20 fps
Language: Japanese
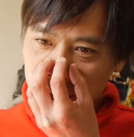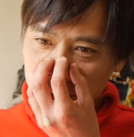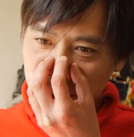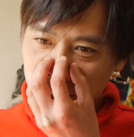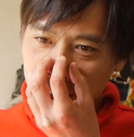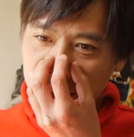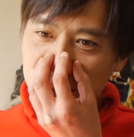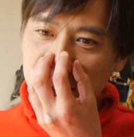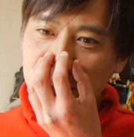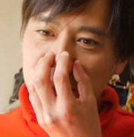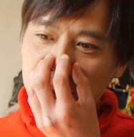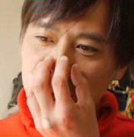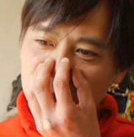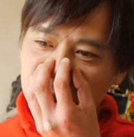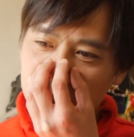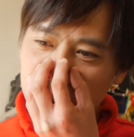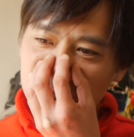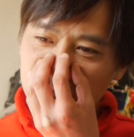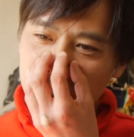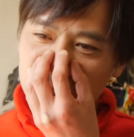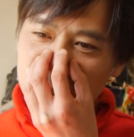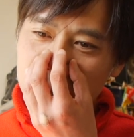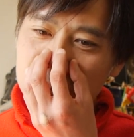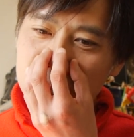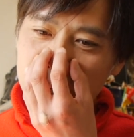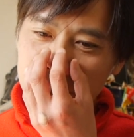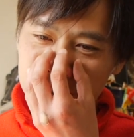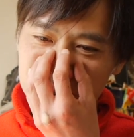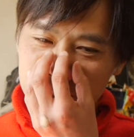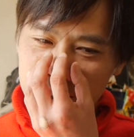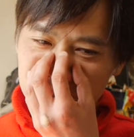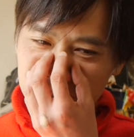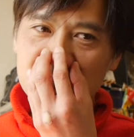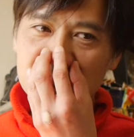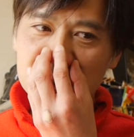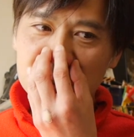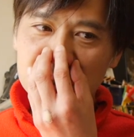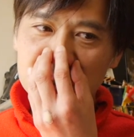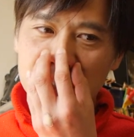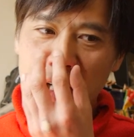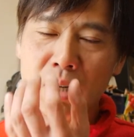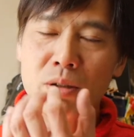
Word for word: 風邪で弱った粘膜、あの、